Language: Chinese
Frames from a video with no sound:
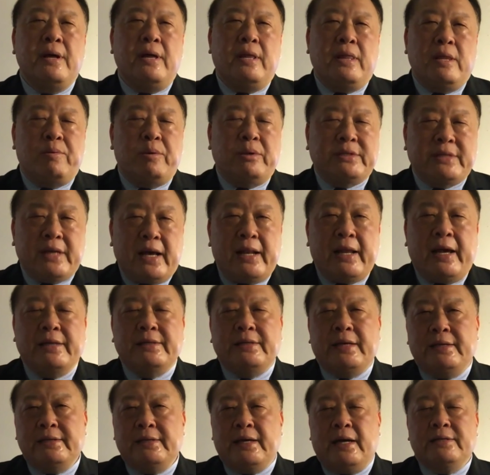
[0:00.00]
那么再来
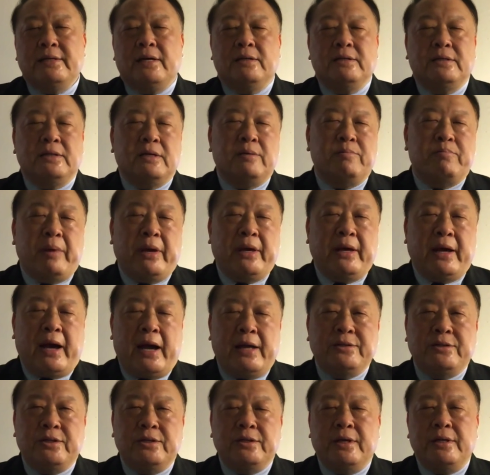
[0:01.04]
再加上这个美
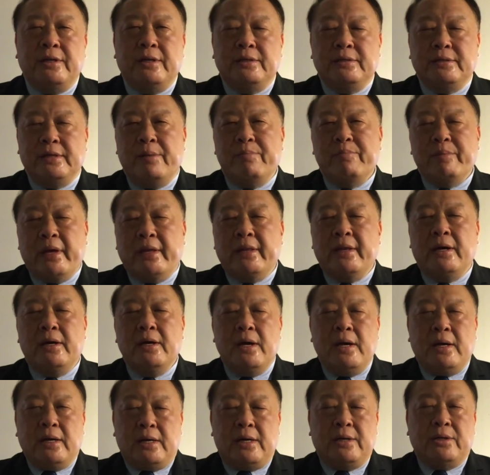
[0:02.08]
韩之间的见面呢，
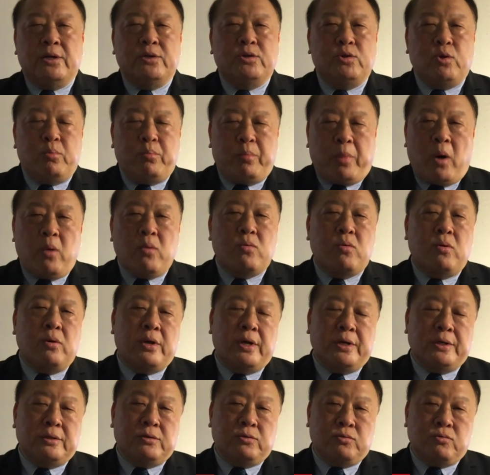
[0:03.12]
可能就包括
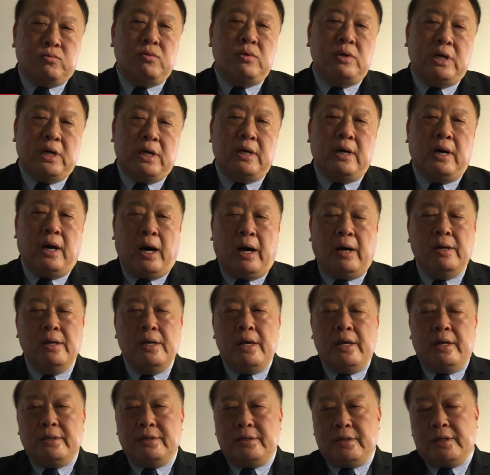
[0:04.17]
了如何啊。
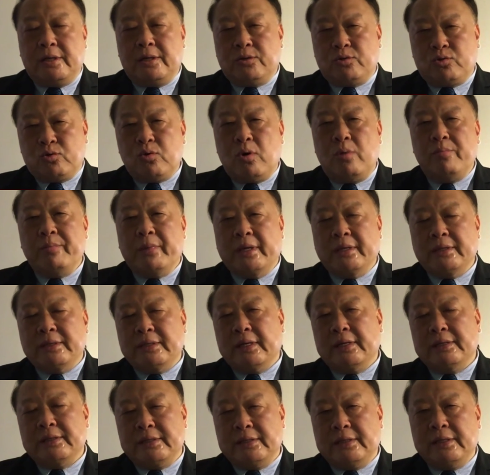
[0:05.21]
这个说明这
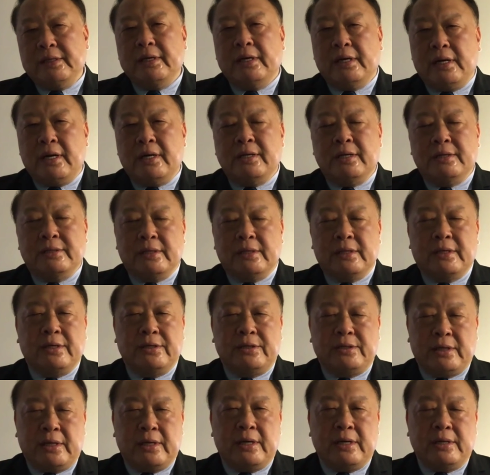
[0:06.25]
个契合的这个
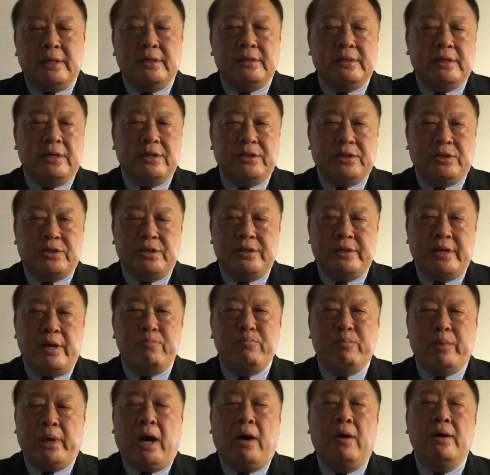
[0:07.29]
整个的这个时间
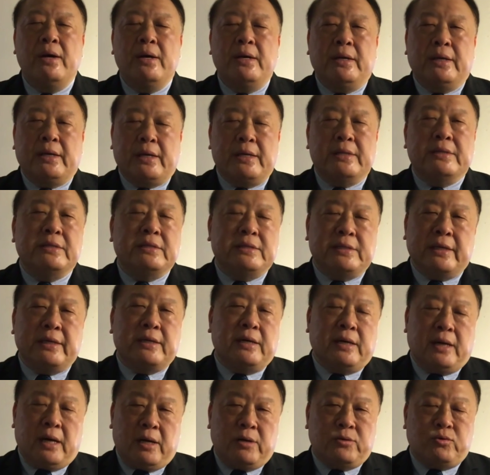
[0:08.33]
表跟这
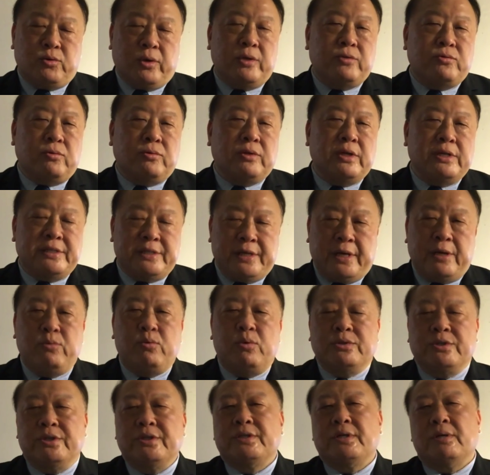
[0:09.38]
个啊最终的结
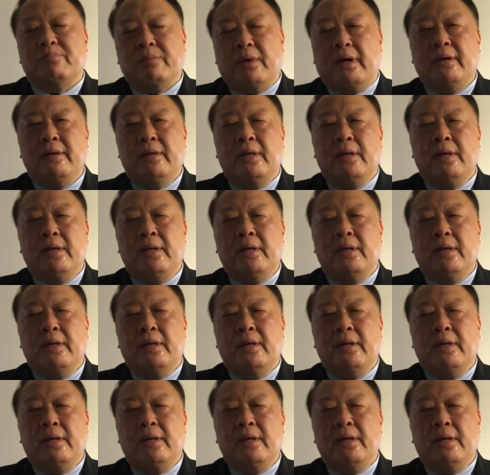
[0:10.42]
果是什么？